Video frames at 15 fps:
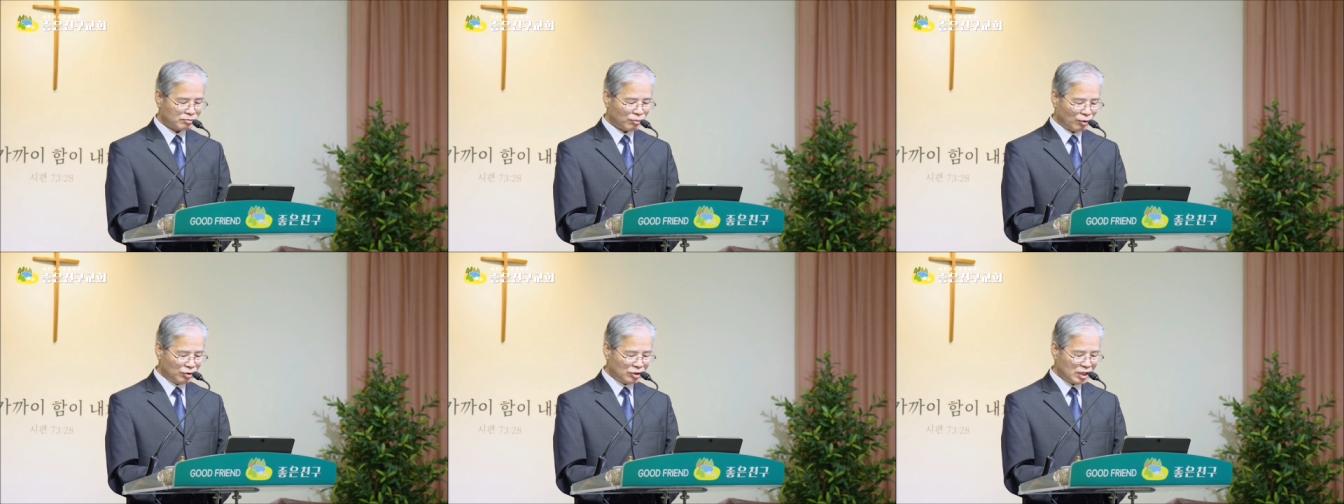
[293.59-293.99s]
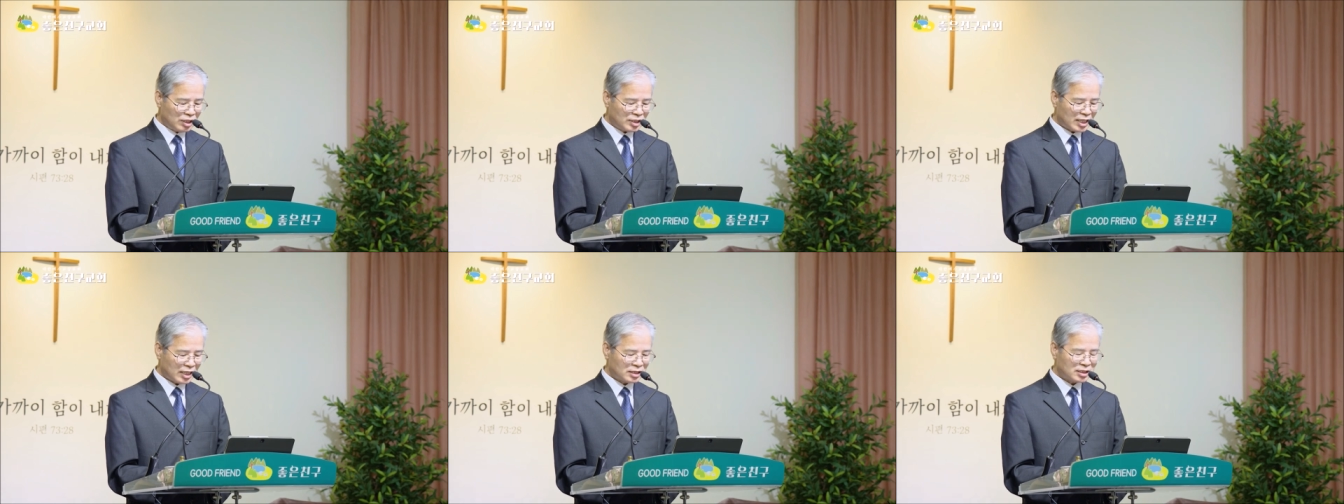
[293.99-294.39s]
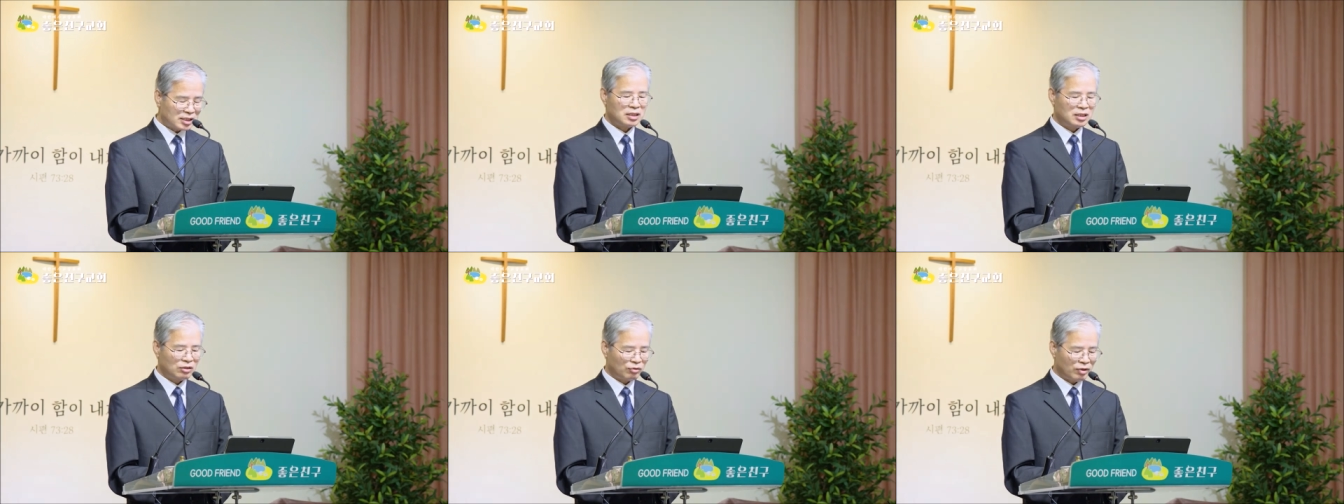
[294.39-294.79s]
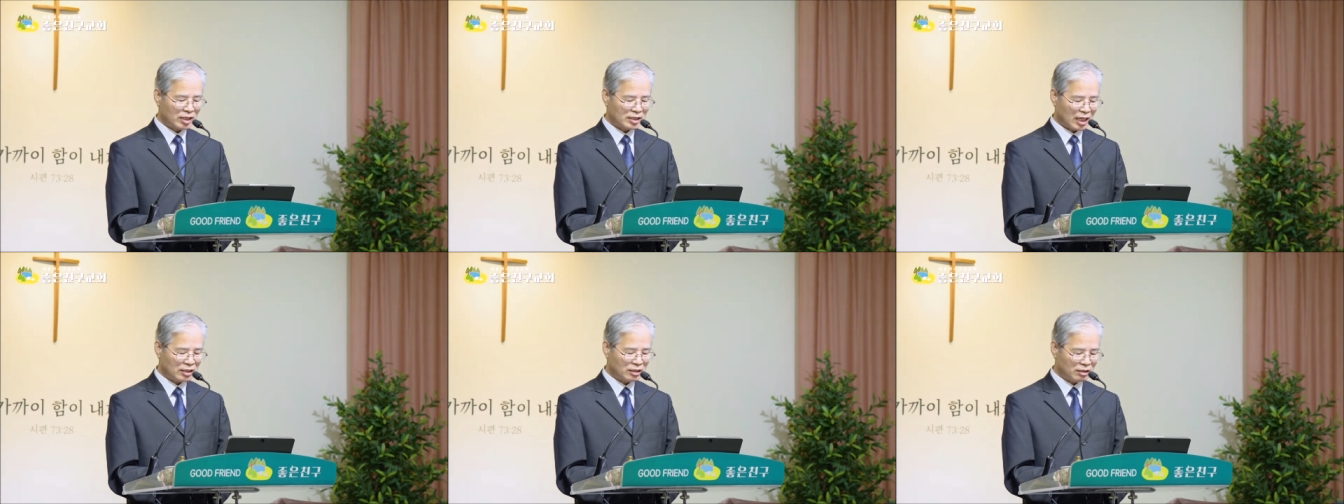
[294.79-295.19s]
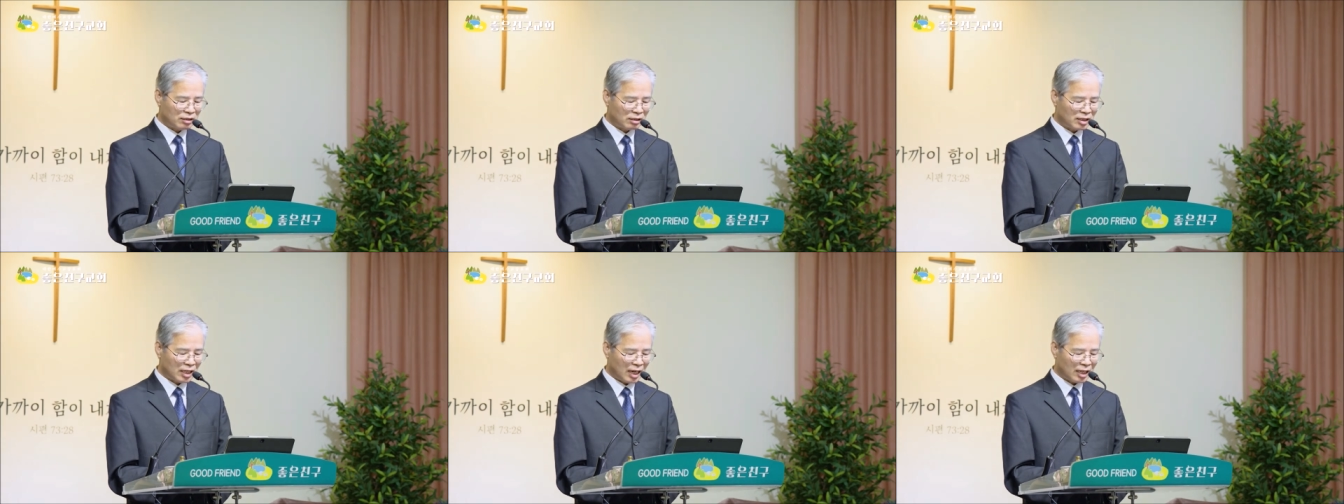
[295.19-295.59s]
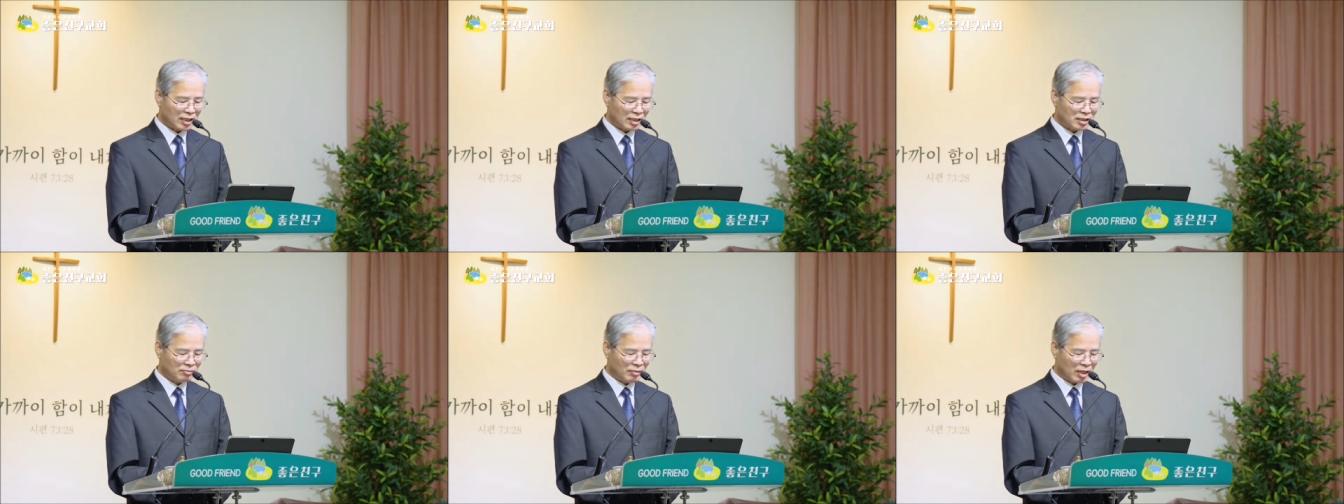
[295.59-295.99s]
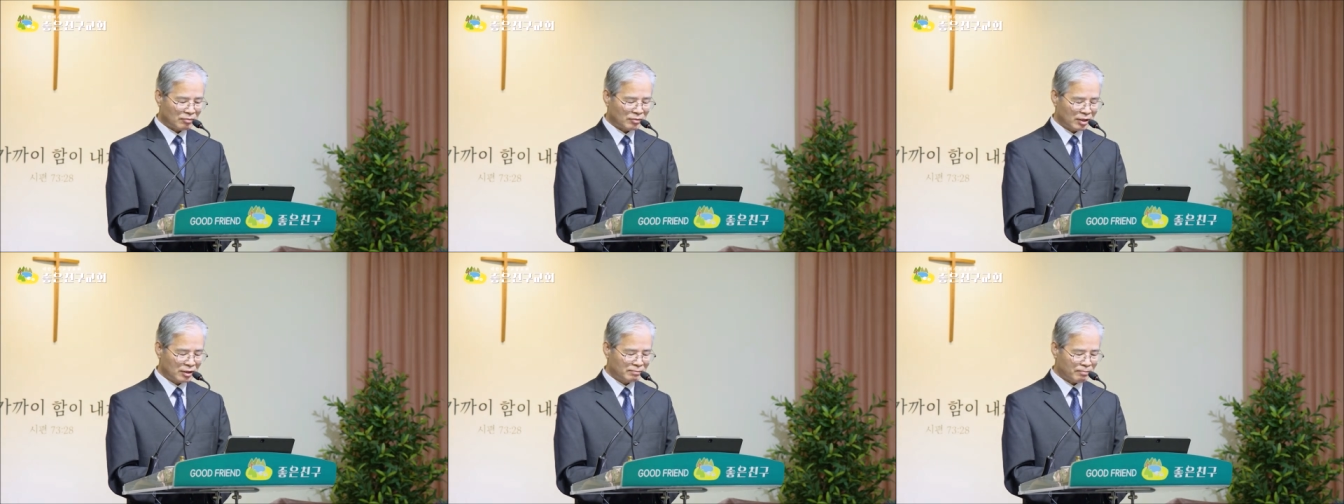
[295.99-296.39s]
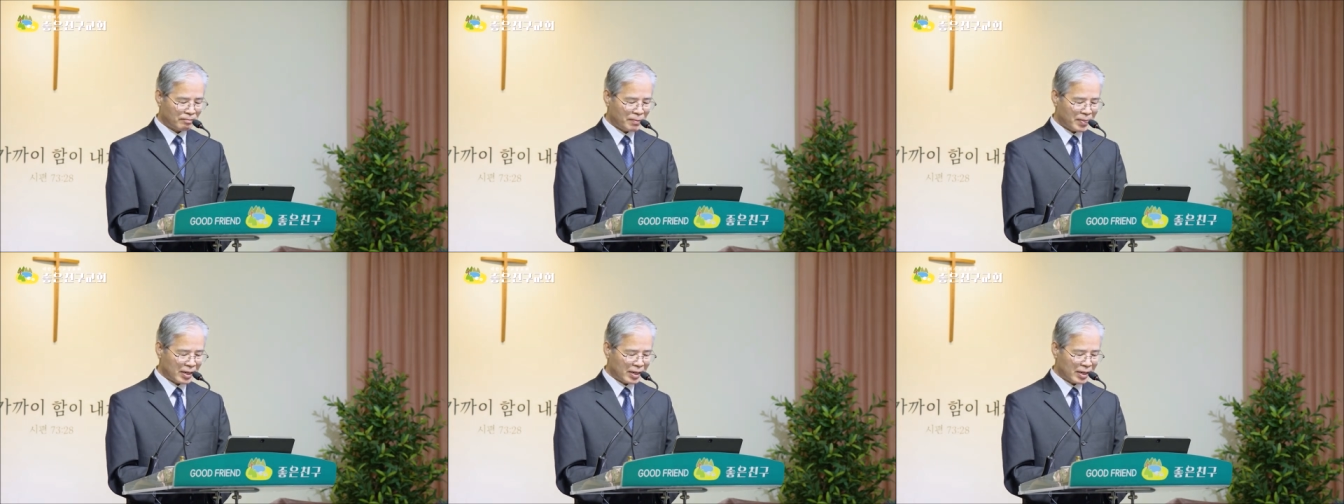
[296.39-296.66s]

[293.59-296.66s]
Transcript: 본질상 진노의 자녀였다. 다시 말하면